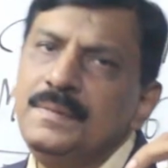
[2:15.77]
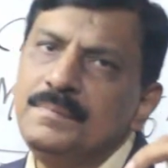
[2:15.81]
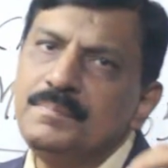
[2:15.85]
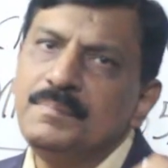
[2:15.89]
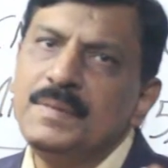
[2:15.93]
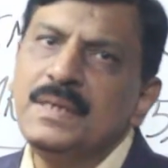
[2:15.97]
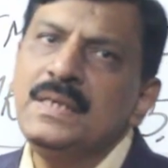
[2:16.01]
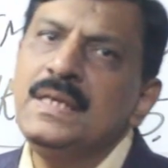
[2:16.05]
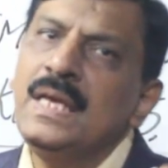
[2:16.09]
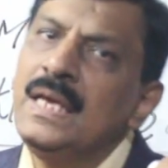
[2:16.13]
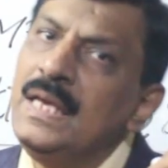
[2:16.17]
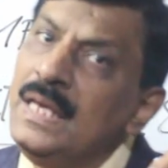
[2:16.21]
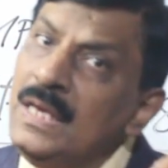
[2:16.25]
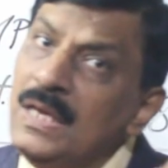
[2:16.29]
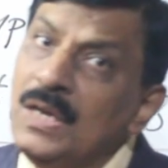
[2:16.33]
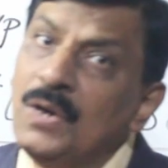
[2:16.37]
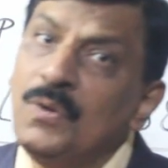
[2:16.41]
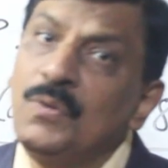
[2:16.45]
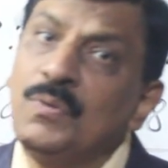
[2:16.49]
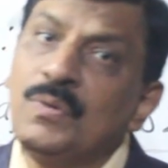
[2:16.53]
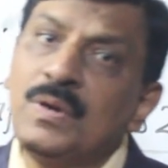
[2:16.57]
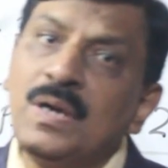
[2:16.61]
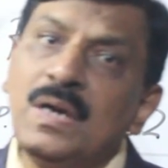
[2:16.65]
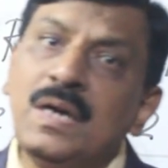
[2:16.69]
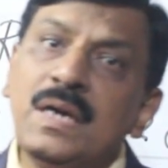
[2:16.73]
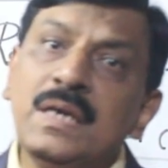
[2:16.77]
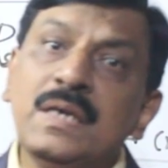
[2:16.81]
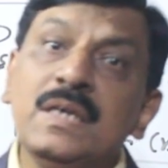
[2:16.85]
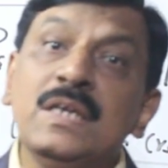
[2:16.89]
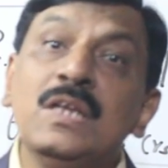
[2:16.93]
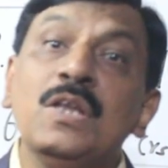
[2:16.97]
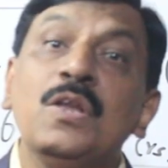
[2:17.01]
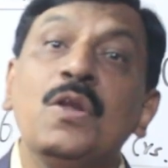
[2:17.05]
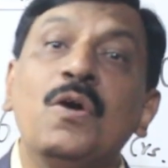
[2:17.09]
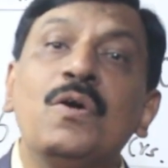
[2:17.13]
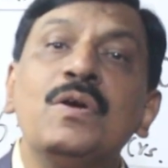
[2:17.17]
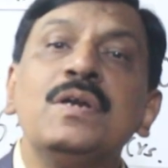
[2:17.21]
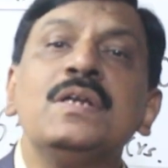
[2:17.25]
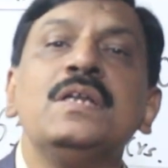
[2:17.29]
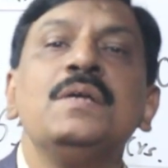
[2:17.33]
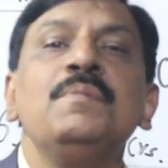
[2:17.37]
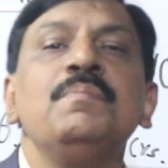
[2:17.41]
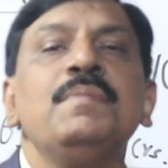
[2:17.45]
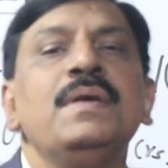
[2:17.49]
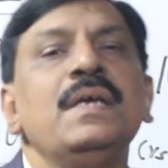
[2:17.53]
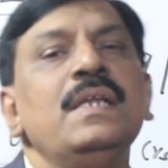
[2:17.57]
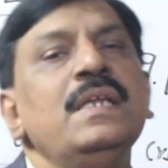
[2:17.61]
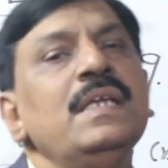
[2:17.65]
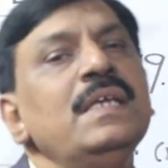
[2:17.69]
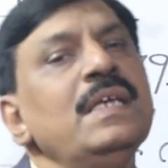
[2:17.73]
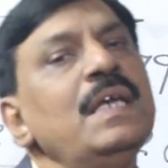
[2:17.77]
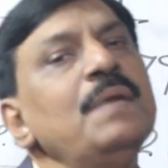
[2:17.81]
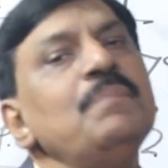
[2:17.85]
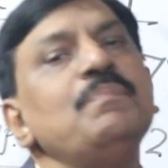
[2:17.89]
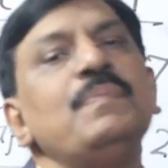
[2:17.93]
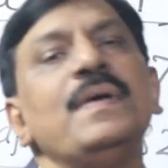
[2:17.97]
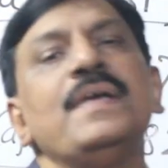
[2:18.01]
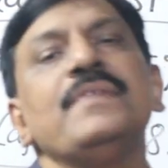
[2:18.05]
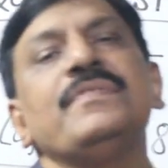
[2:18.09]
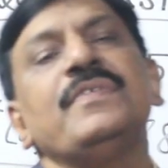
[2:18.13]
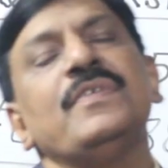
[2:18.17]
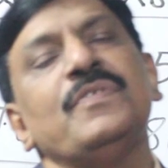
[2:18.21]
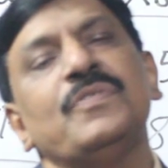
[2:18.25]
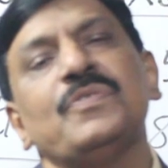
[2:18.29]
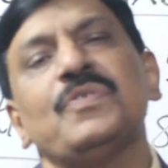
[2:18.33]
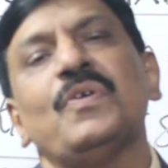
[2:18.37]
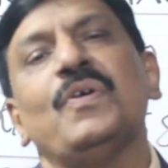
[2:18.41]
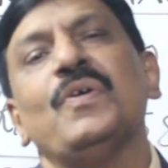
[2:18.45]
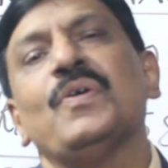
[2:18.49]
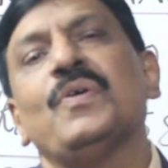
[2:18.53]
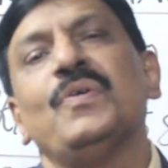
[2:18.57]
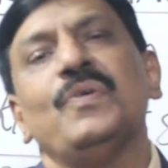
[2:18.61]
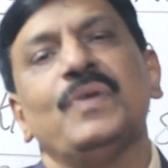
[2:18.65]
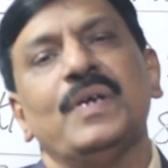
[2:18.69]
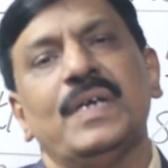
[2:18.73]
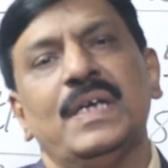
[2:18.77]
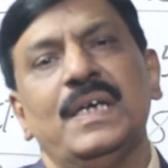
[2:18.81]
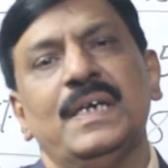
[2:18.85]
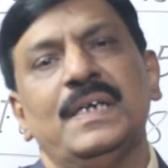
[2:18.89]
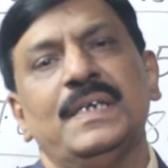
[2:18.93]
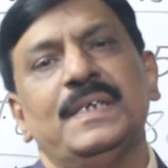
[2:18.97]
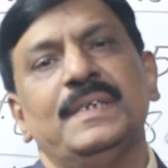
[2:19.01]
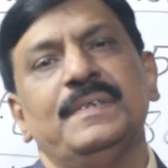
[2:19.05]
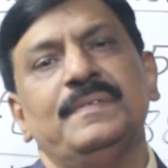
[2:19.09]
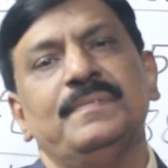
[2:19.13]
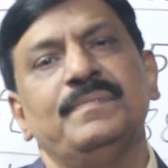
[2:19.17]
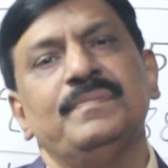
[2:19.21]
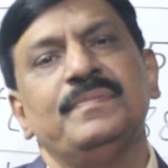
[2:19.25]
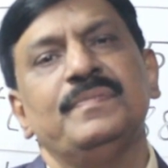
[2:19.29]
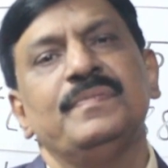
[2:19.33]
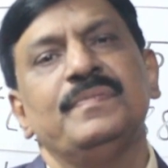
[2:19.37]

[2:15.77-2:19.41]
मैं यही कहूँगा कि लॉन्ग टर्म के लिए बेस्ट स्टॉक हो गया है